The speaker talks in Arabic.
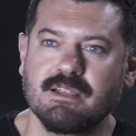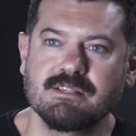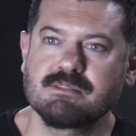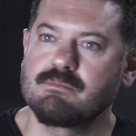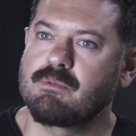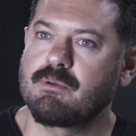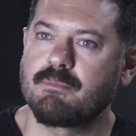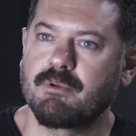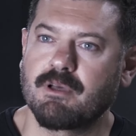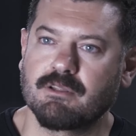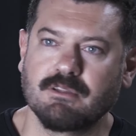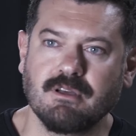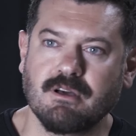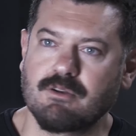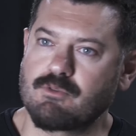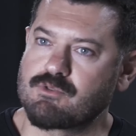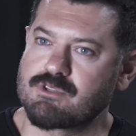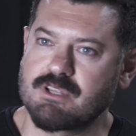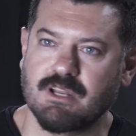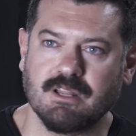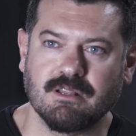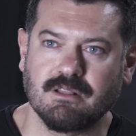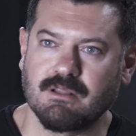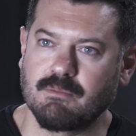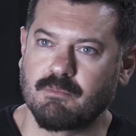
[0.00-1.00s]
لازم يبقى ظهر
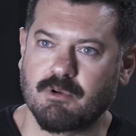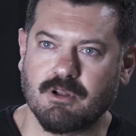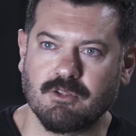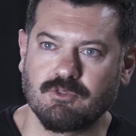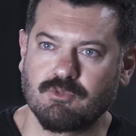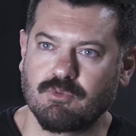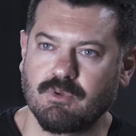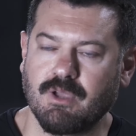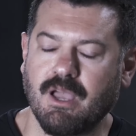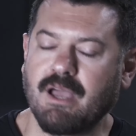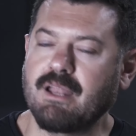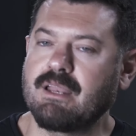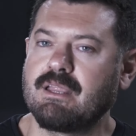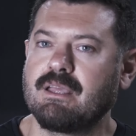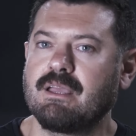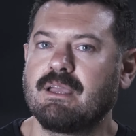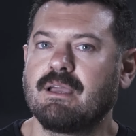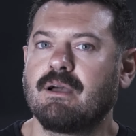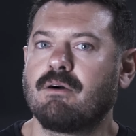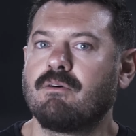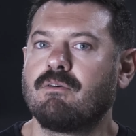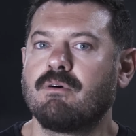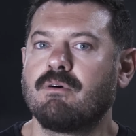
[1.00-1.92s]
وسند لمراته يعني